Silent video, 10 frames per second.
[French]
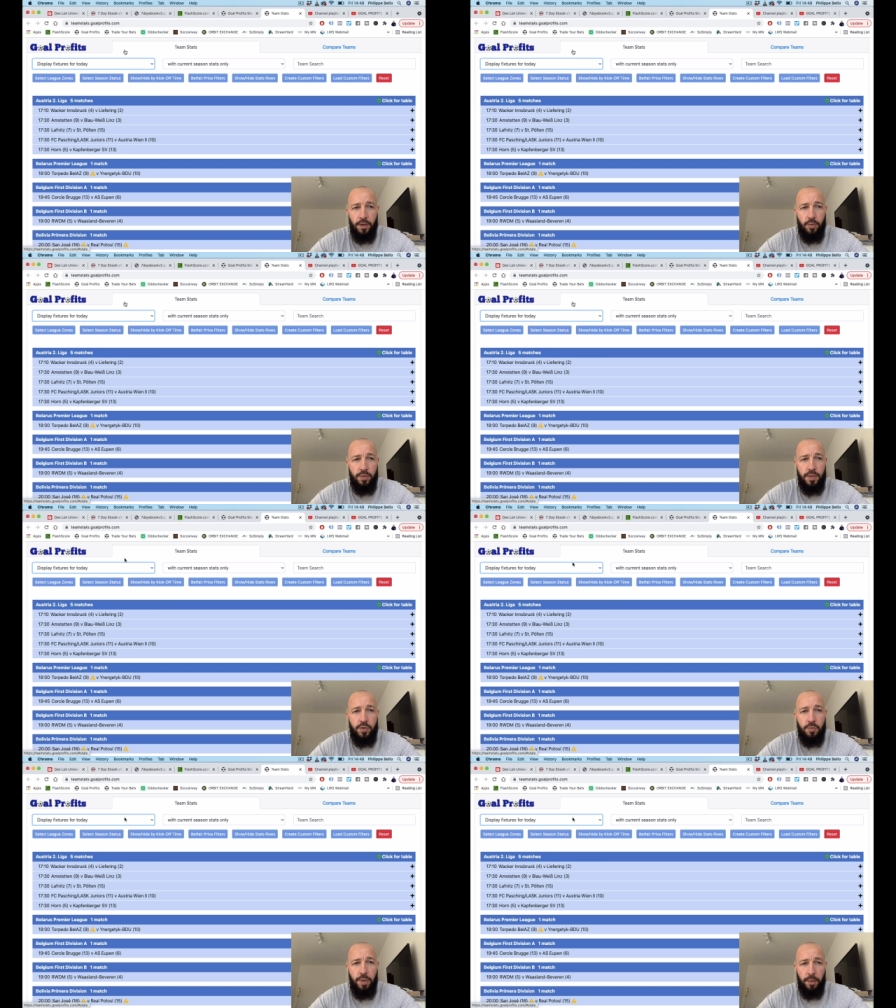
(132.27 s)
Donc, c'est
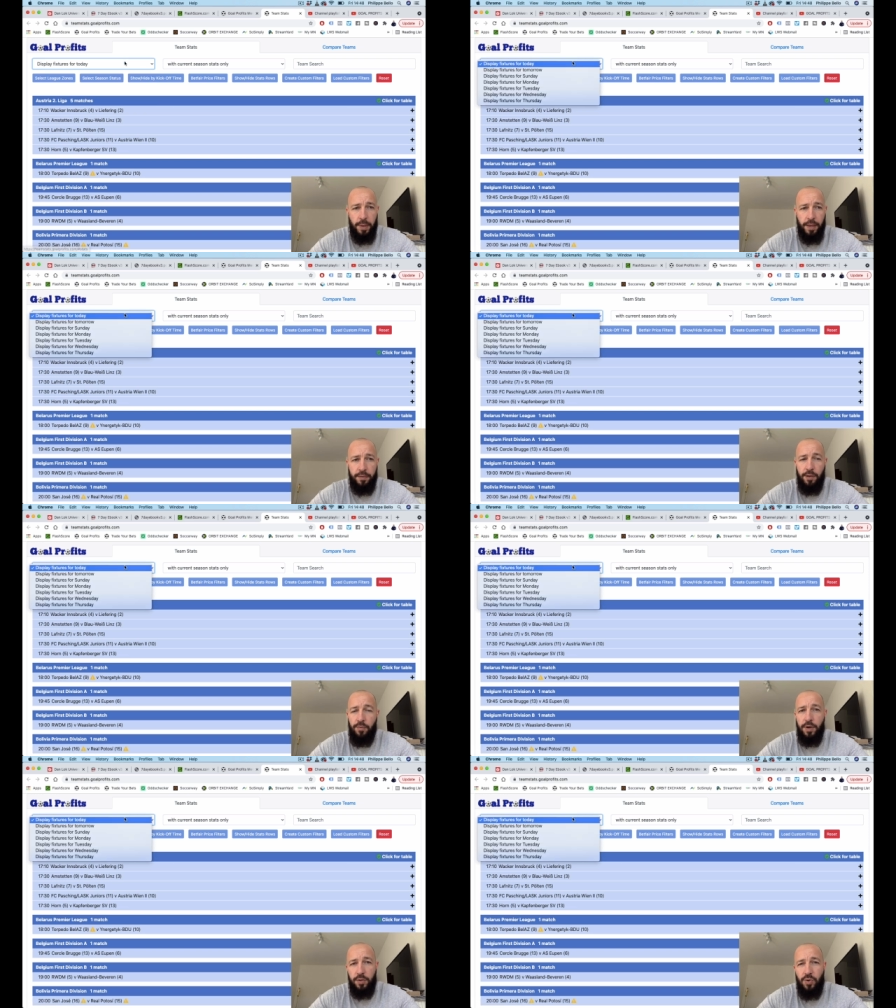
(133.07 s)
super bien
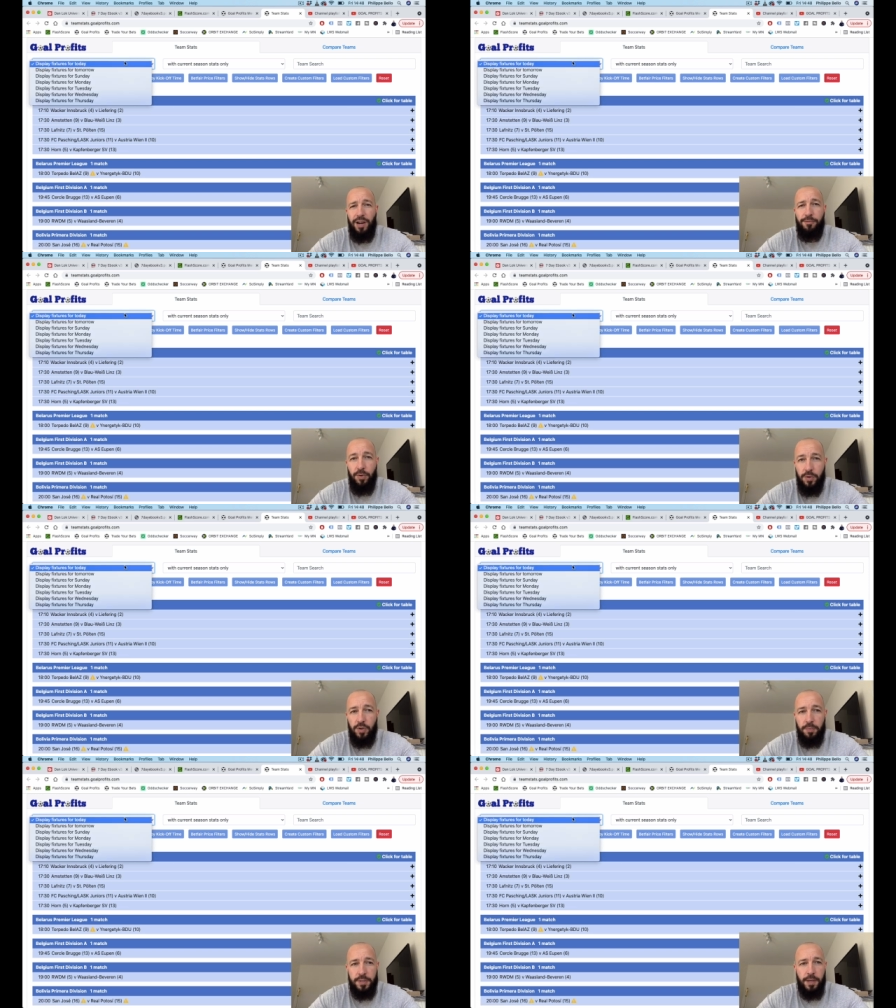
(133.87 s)
d'avoir de l'avance
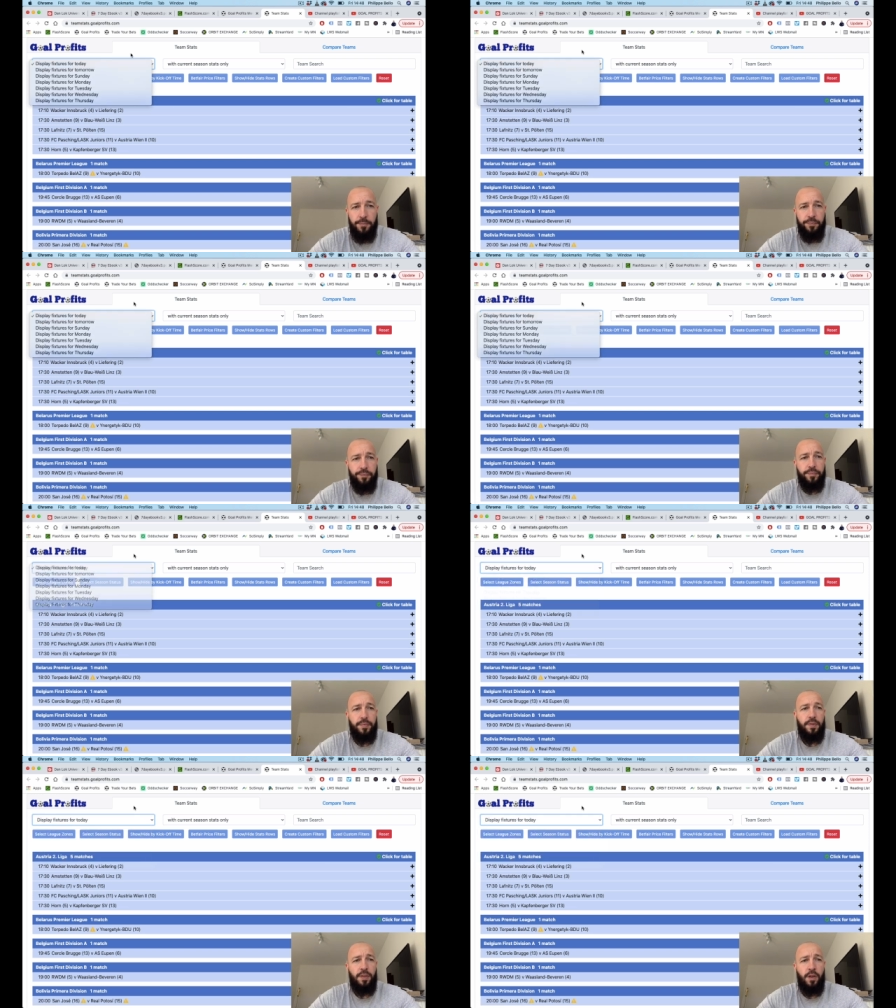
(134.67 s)
comme ça
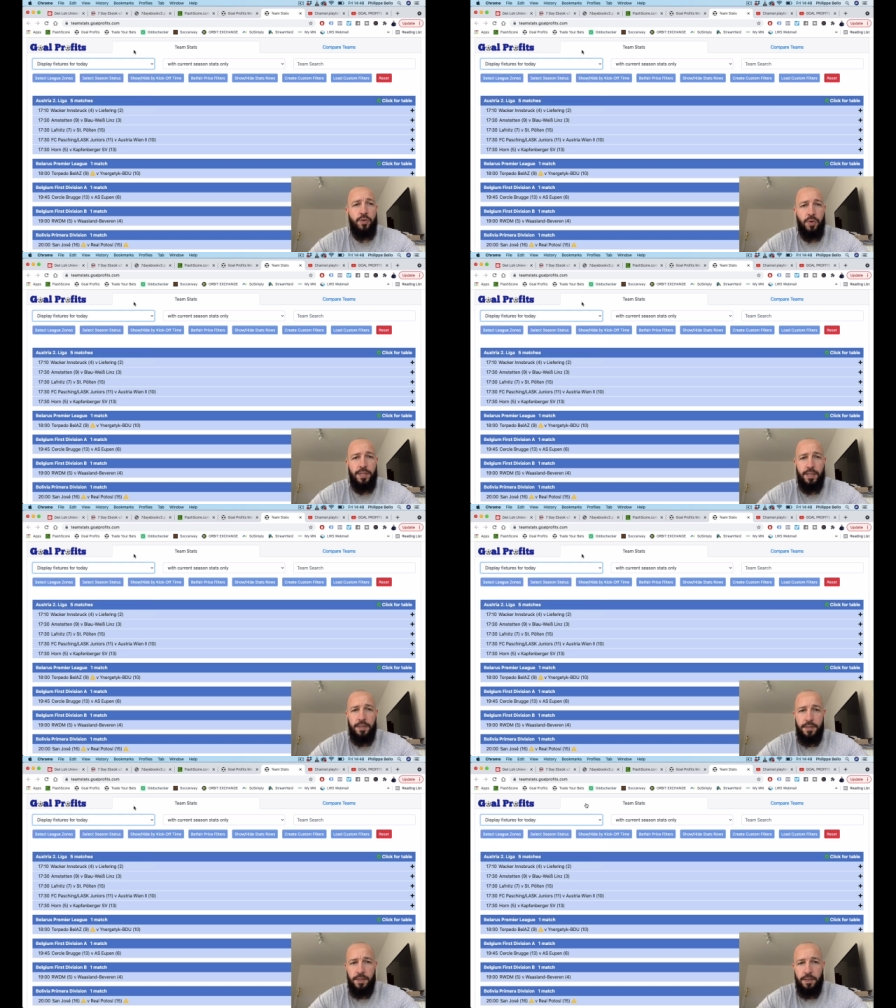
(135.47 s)
sur les
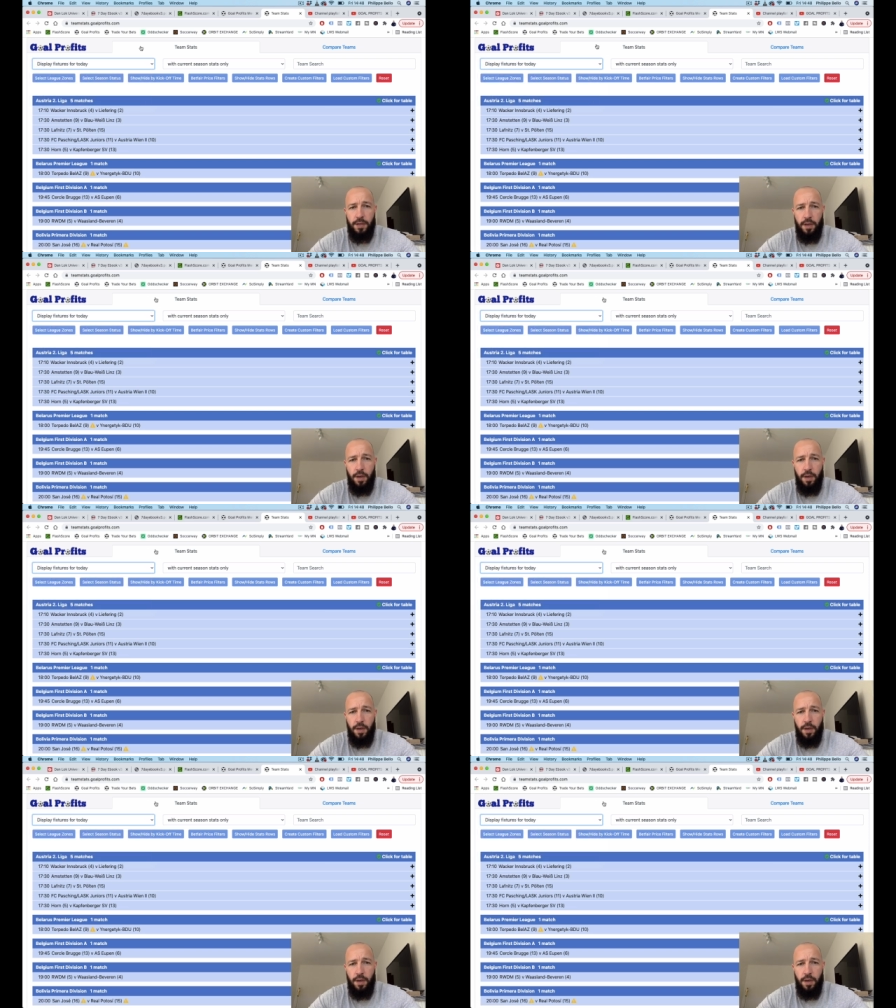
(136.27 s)
statistiques.